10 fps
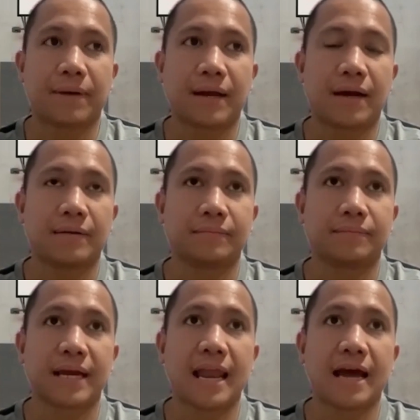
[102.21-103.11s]
Parang
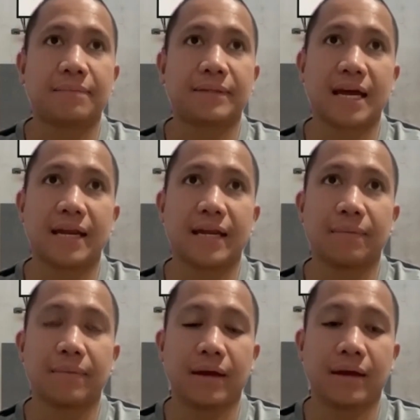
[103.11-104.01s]
kailangan masanay
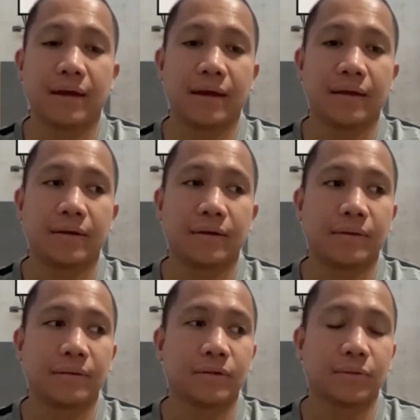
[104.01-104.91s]
kami
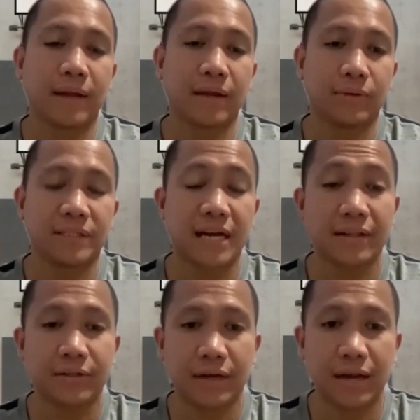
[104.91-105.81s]
to play with each
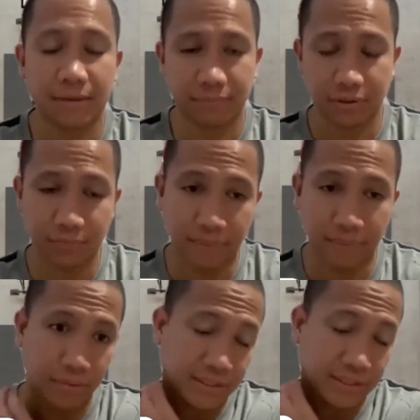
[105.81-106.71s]
other, na, to
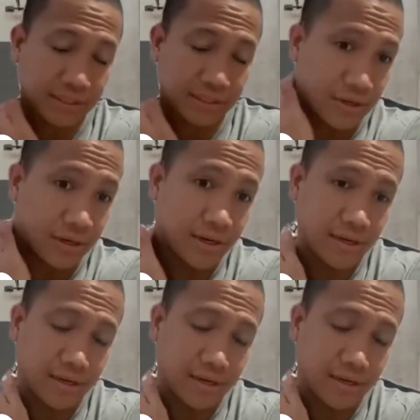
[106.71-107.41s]
play with each other